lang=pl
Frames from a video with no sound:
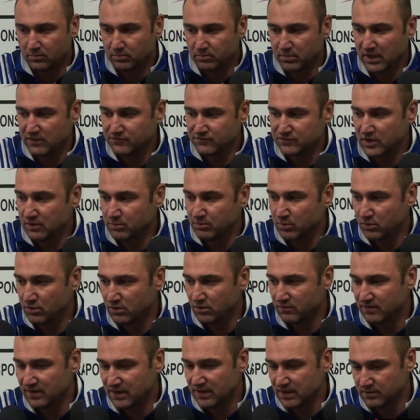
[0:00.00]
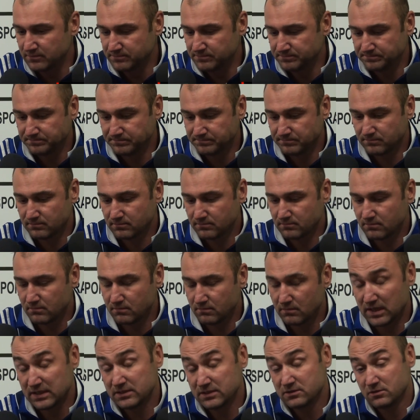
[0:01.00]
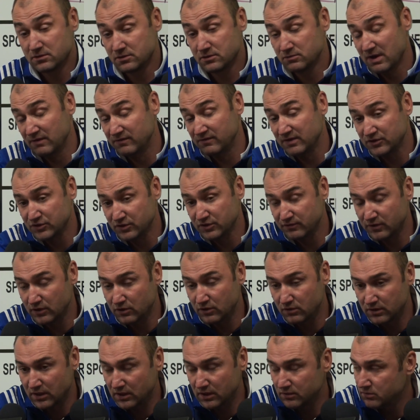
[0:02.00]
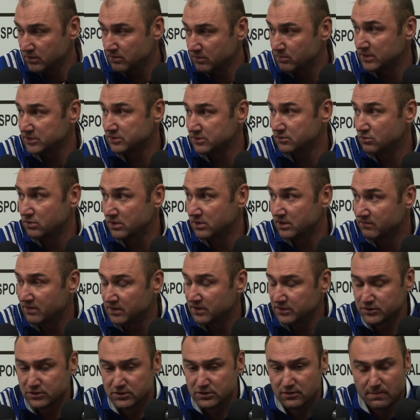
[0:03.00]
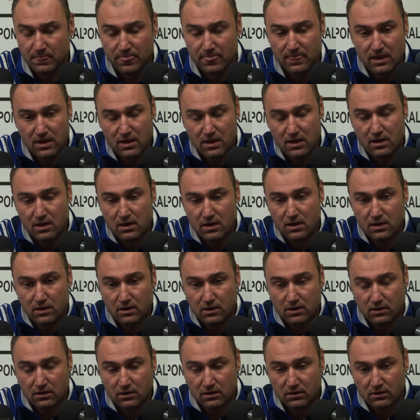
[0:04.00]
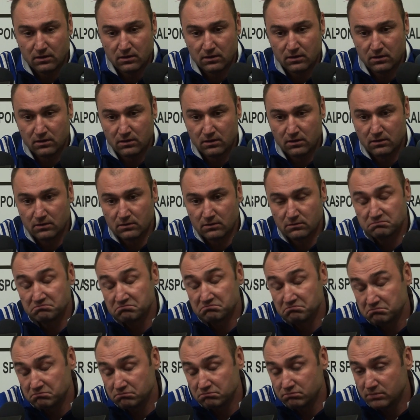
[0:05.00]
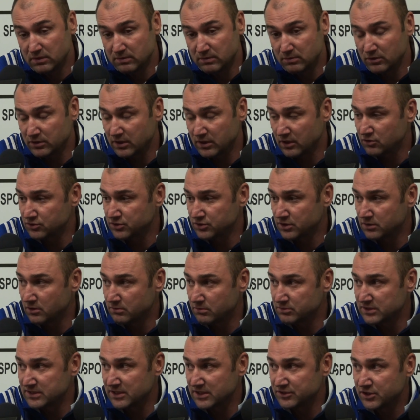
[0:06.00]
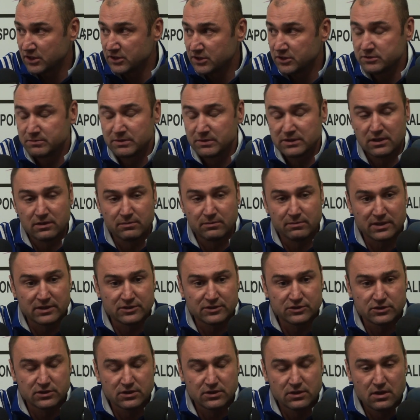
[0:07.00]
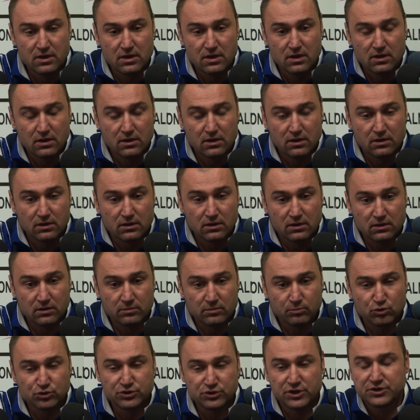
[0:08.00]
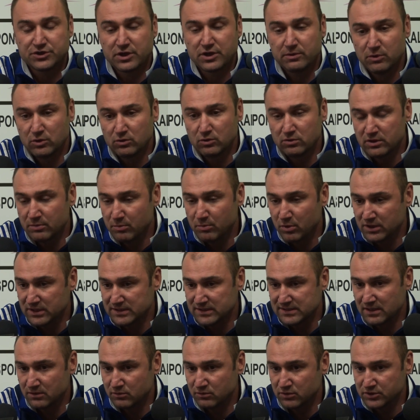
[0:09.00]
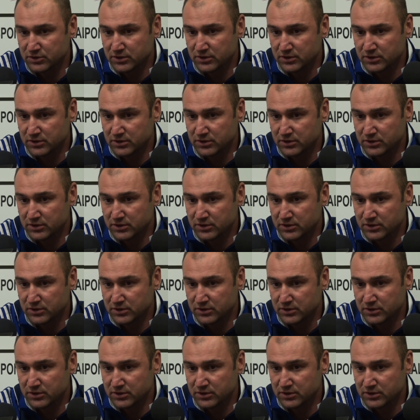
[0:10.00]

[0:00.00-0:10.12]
Y, pierwsza połowa bardzo zła w naszym wykonaniu, nie ma co ukrywać. Y, mimo tego, że dobrze zaczęliśmy ten mecz, y, późniejsze minuty pokazały,